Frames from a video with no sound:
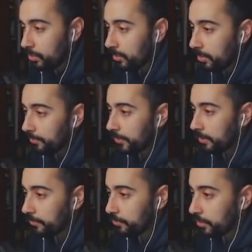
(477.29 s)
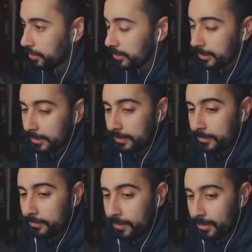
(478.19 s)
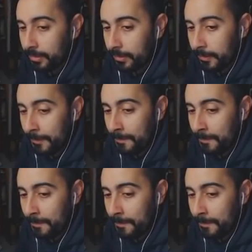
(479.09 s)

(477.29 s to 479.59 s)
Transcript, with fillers: ou des rien à foutre. Mais euh,